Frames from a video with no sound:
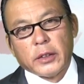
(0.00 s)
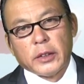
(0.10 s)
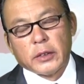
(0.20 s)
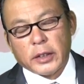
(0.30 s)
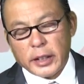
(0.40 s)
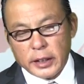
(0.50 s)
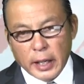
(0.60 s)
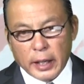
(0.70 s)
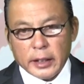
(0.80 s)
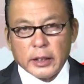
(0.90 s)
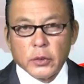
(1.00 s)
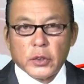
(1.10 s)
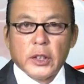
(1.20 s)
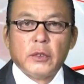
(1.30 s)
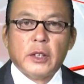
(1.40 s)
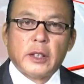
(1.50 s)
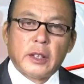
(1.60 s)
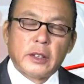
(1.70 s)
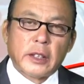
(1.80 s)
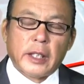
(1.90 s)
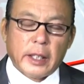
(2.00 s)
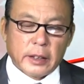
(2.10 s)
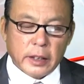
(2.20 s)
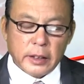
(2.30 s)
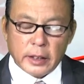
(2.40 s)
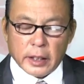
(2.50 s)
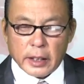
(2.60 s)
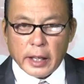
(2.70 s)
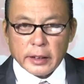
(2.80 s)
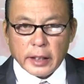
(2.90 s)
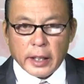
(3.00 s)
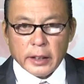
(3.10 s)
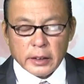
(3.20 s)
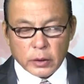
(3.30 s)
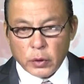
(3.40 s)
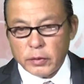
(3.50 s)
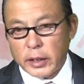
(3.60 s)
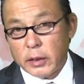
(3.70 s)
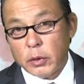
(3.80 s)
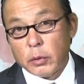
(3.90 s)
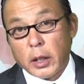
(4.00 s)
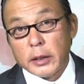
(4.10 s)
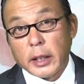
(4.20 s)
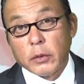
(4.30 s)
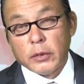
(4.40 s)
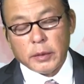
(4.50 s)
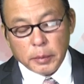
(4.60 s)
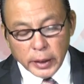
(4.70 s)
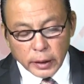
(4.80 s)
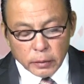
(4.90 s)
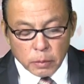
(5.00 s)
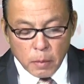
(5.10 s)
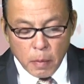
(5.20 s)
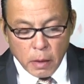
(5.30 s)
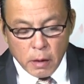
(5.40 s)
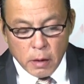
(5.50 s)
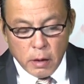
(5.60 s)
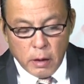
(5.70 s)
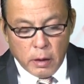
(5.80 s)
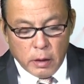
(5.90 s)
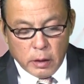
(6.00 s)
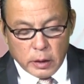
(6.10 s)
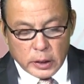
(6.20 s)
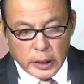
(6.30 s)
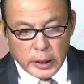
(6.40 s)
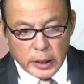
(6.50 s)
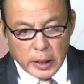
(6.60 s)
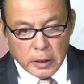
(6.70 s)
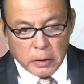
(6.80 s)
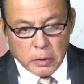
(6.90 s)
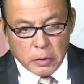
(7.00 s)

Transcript: rồi rồi đi thẳng ra chút xíu nữa nó sẽ là tới Atlanta thì quý vị ở vùng đó chắc quý vị biết thì ờ,